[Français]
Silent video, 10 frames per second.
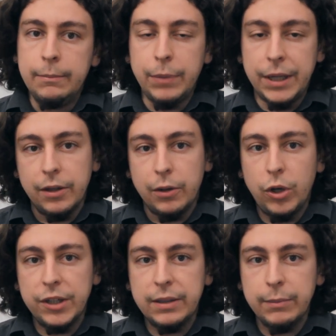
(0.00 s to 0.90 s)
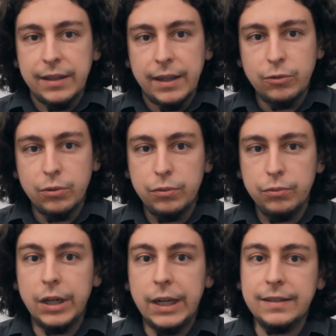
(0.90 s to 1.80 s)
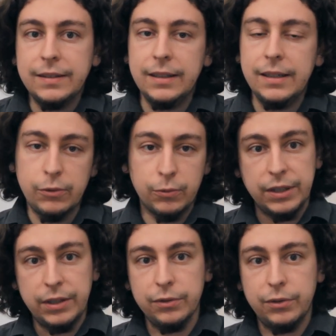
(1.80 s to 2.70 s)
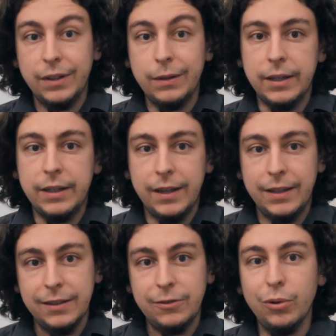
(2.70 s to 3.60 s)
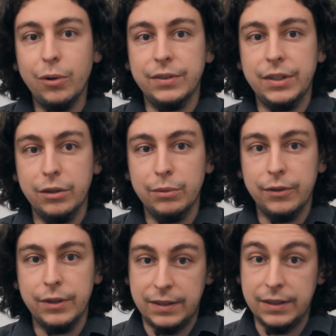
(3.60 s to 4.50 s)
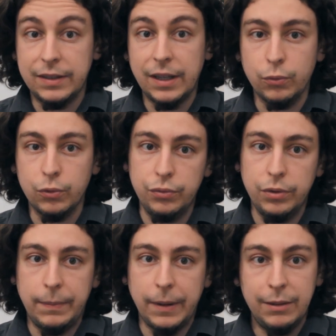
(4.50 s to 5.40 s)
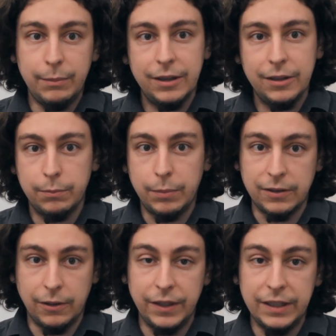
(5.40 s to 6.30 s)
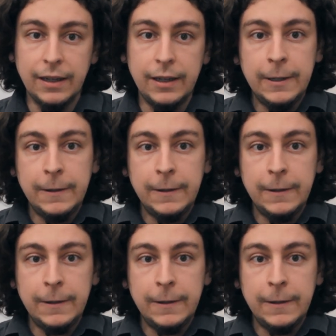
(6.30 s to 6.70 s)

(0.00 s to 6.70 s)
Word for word: Maintenant, moi, ce qui m'intéresse surtout, là, c'est la conséquence de cette précarité sur l'enseignement, et c'est de ça dont je voudrais parler maintenant, parce qu'en fait,